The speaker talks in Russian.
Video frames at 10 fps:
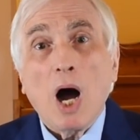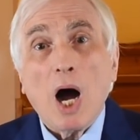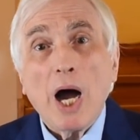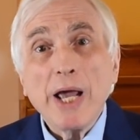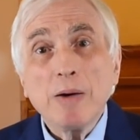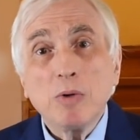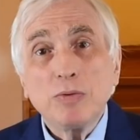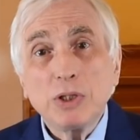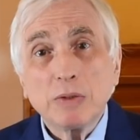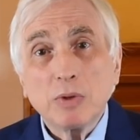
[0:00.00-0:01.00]
А ему
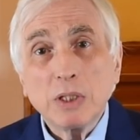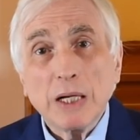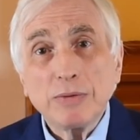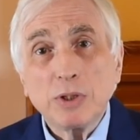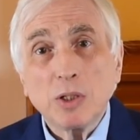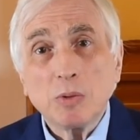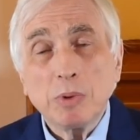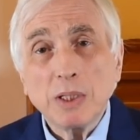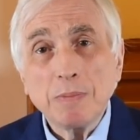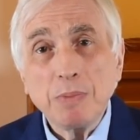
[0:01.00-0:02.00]
всего-навсего
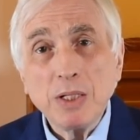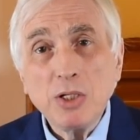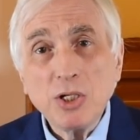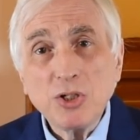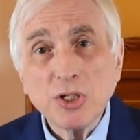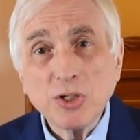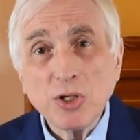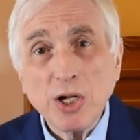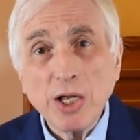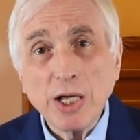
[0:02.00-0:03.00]
было
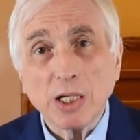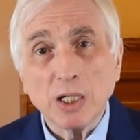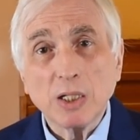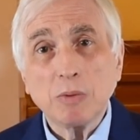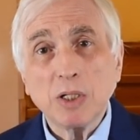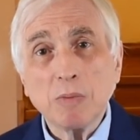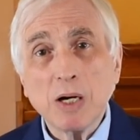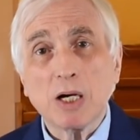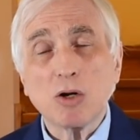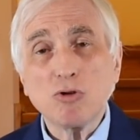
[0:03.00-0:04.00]
50 лет, это было
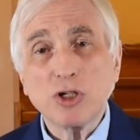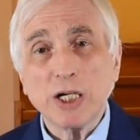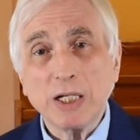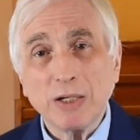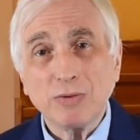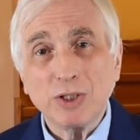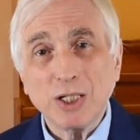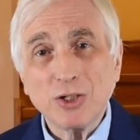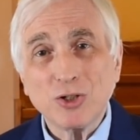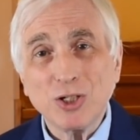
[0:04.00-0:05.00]
бы крушением
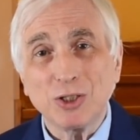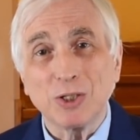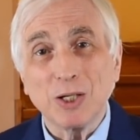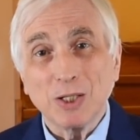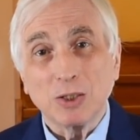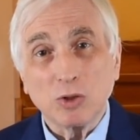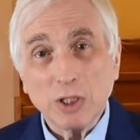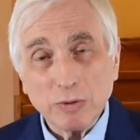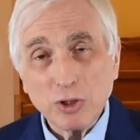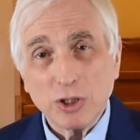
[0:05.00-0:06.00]
всей жизни. Но на
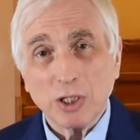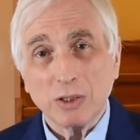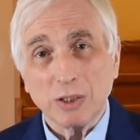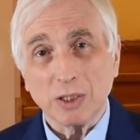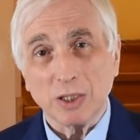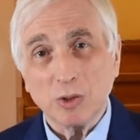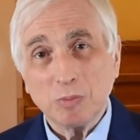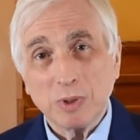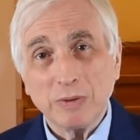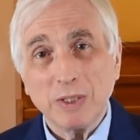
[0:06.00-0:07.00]
его счастье к нему
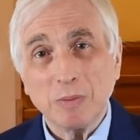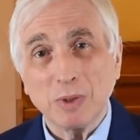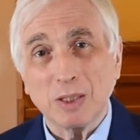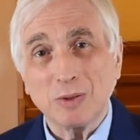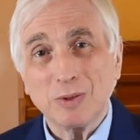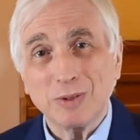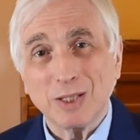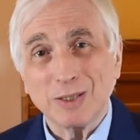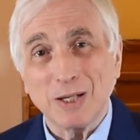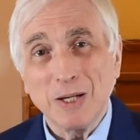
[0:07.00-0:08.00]
привели молодого
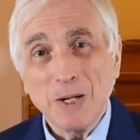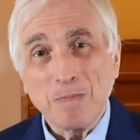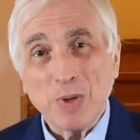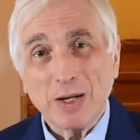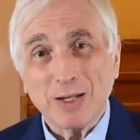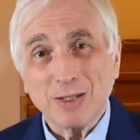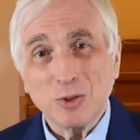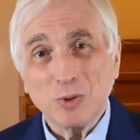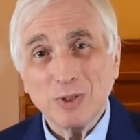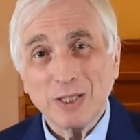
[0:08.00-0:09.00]
тогда
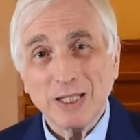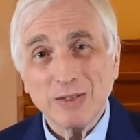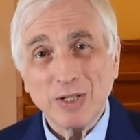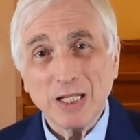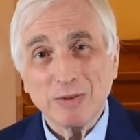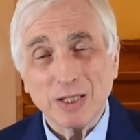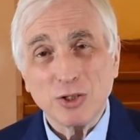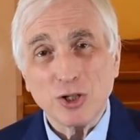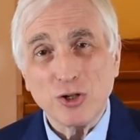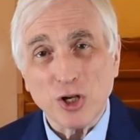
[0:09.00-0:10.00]
кардиолога Евгения
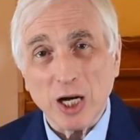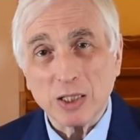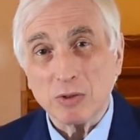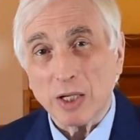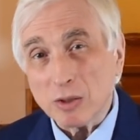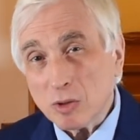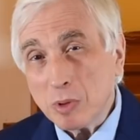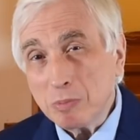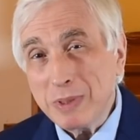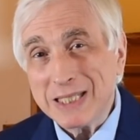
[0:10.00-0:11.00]
Ивановича Чазова, который
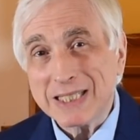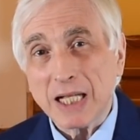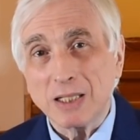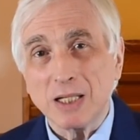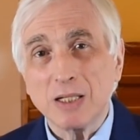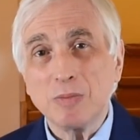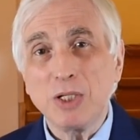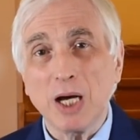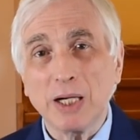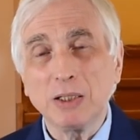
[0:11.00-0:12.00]
был блистательным
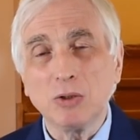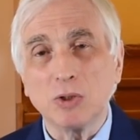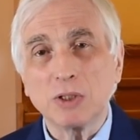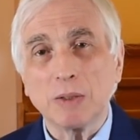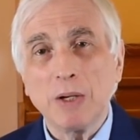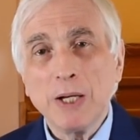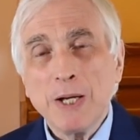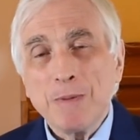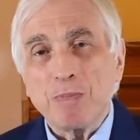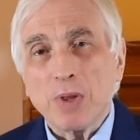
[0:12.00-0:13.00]
диагностом.
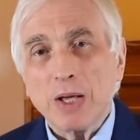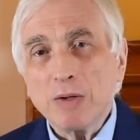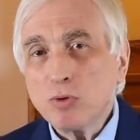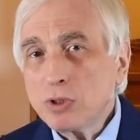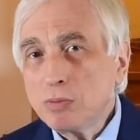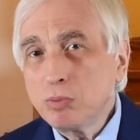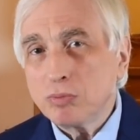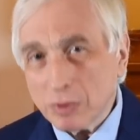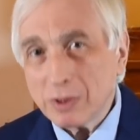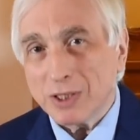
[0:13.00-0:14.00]
Его
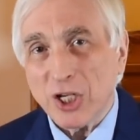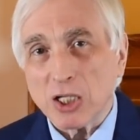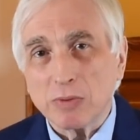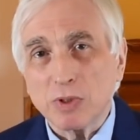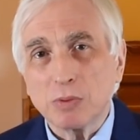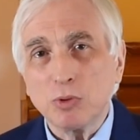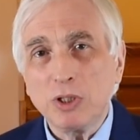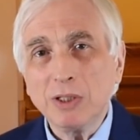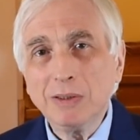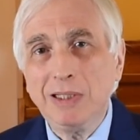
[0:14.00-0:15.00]
см... Чазова
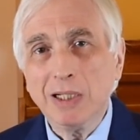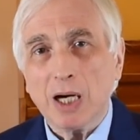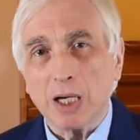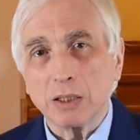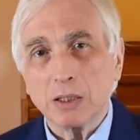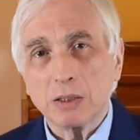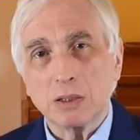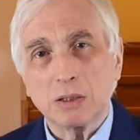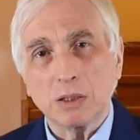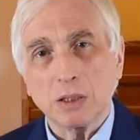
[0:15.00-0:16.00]
смутил
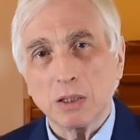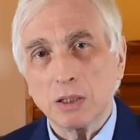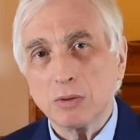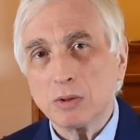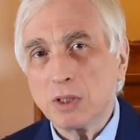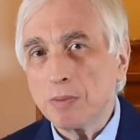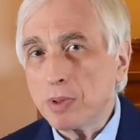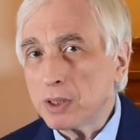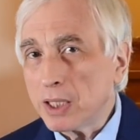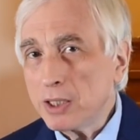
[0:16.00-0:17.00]
диагноз, э, и он
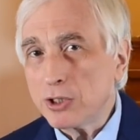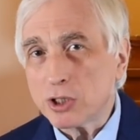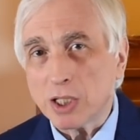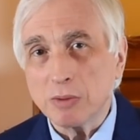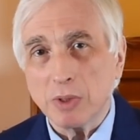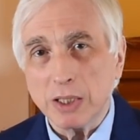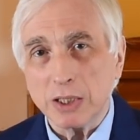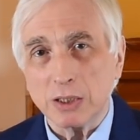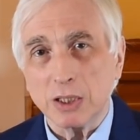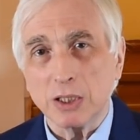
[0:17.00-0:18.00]
гипертонической
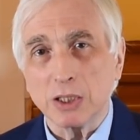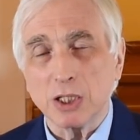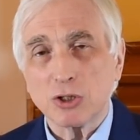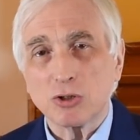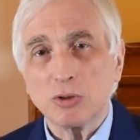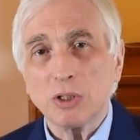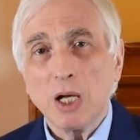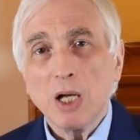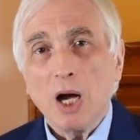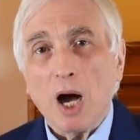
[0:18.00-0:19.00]
болезни не нашел,
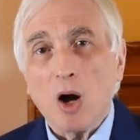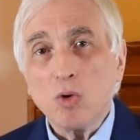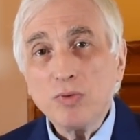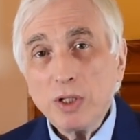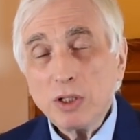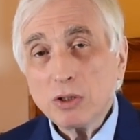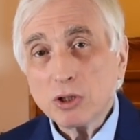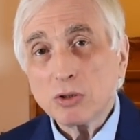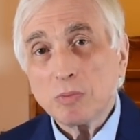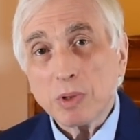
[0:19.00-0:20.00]
а увидел,
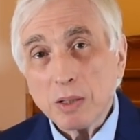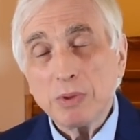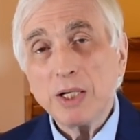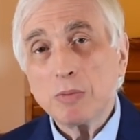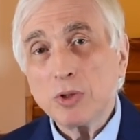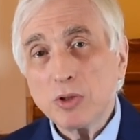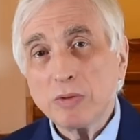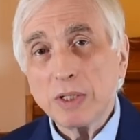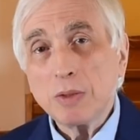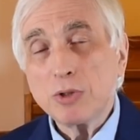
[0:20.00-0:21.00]
что проблема Юрия
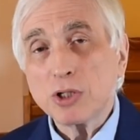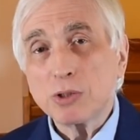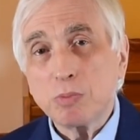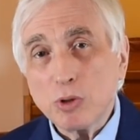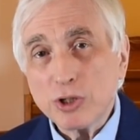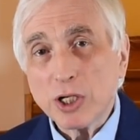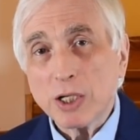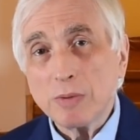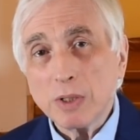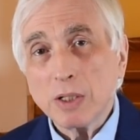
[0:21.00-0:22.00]
Владимировича с
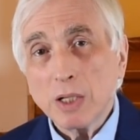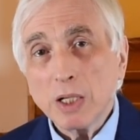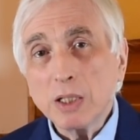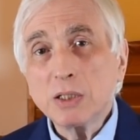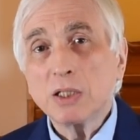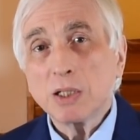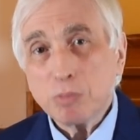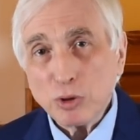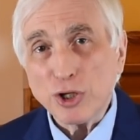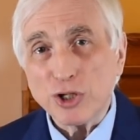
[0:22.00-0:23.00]
почками и с
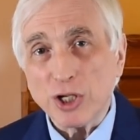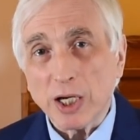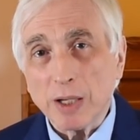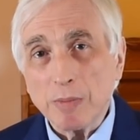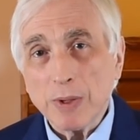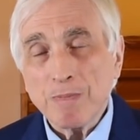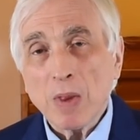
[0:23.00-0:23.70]
надпочечниками.